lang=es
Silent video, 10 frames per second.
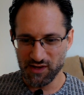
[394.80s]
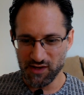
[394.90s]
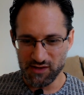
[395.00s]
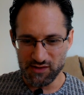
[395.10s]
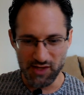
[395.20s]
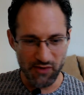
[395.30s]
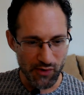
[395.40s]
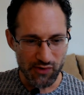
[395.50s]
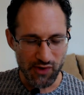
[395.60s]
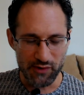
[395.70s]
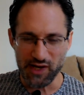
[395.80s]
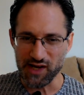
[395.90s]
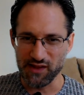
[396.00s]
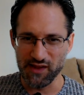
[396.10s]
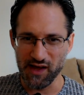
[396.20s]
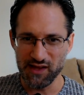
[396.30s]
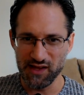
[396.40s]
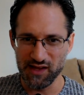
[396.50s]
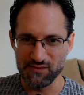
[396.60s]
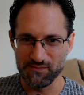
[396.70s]
disfruto hablar desde
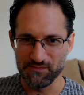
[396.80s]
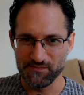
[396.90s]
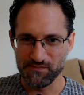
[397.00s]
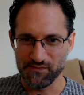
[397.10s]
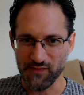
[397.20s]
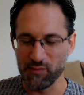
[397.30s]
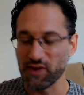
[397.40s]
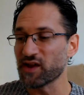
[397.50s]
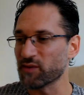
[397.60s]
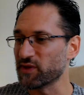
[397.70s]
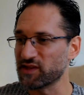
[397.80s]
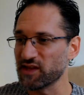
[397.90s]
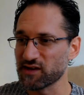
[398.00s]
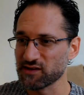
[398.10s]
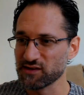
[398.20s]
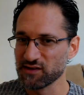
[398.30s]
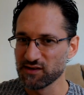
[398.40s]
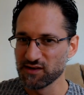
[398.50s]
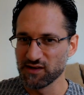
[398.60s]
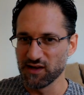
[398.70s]
ahí, en vez de repetir
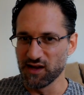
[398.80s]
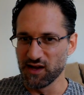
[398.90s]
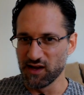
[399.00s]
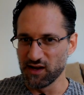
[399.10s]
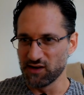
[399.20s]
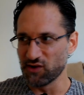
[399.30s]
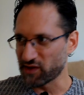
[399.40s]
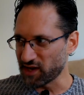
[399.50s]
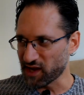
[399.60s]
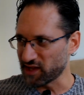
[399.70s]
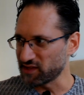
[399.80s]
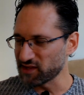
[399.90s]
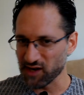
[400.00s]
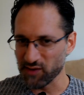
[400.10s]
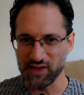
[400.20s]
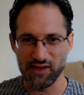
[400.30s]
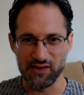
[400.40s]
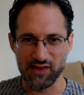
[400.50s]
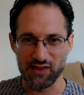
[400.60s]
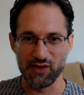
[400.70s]
lo que la gente repite
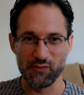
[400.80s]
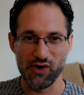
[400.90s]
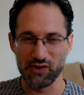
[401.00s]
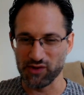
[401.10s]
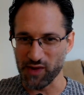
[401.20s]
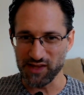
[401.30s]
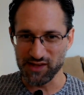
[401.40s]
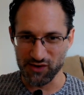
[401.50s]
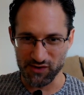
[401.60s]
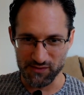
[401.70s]
estando en modo automático.